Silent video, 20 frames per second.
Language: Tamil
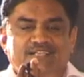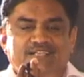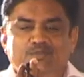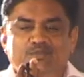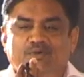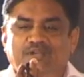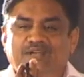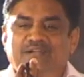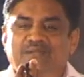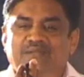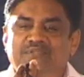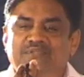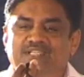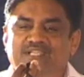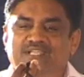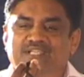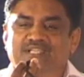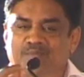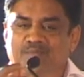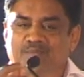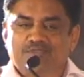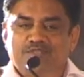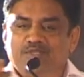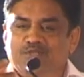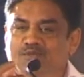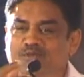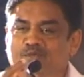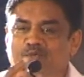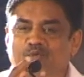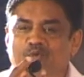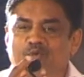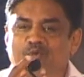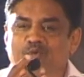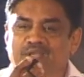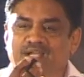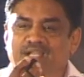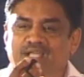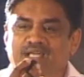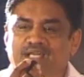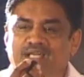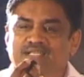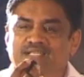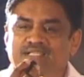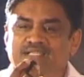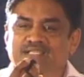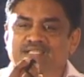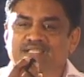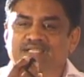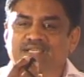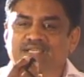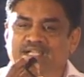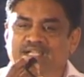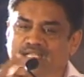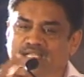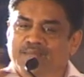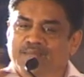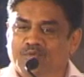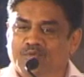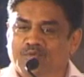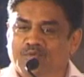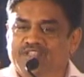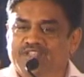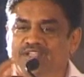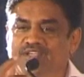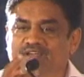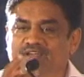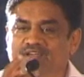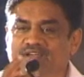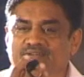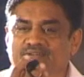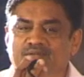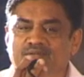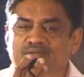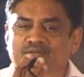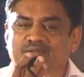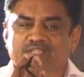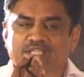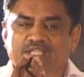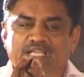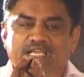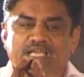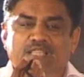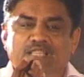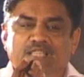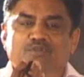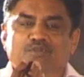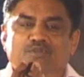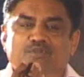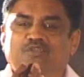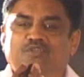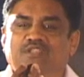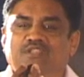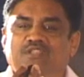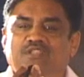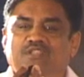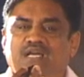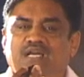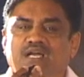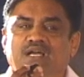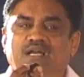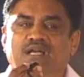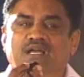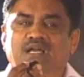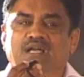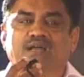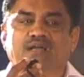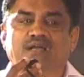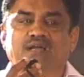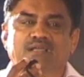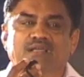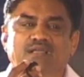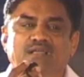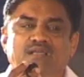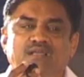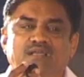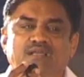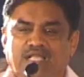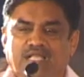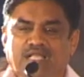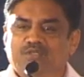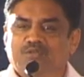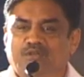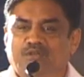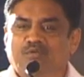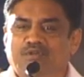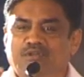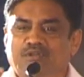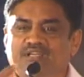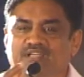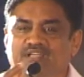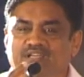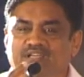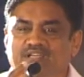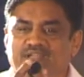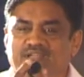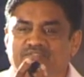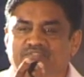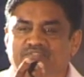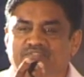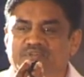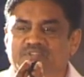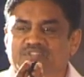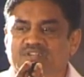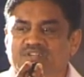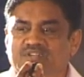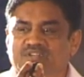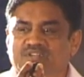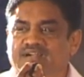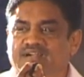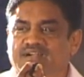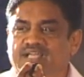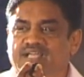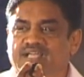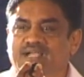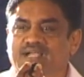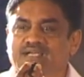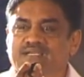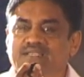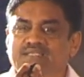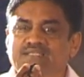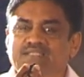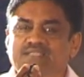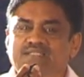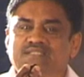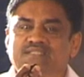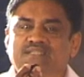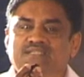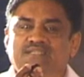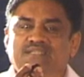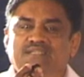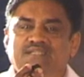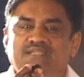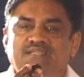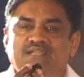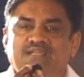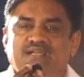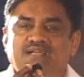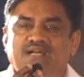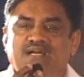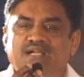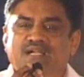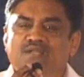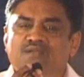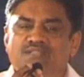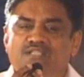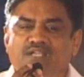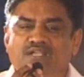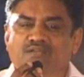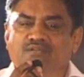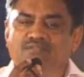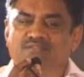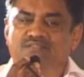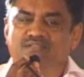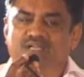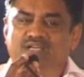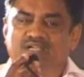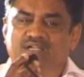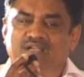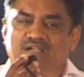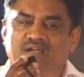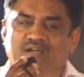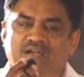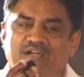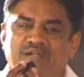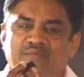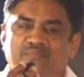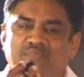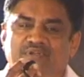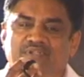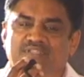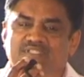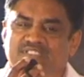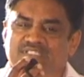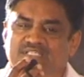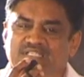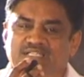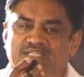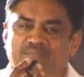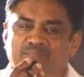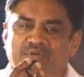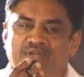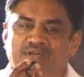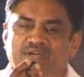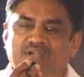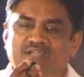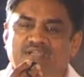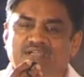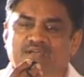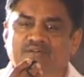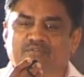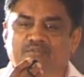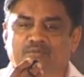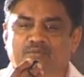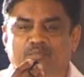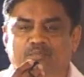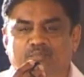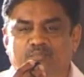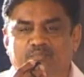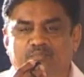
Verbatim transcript: ஸோ அண்ணனை பற்றி நான் புதுசாக சொல்கிறதுக்கு ஒன்றுமே இல்லை எல்லாம் எல்லாமே உங்களுக்கு தெரியும் தெரியாத ஒன்று சொல்கிறதுன்னா அதை சொன்னால் உங்களுக்கு இன்ஃபர்மேஷனாக இருக்குன்னு நினைக்கிறேன் அண்ணன் தெரியும் சார் ராங்கான பட படங்களுக்கு அவர்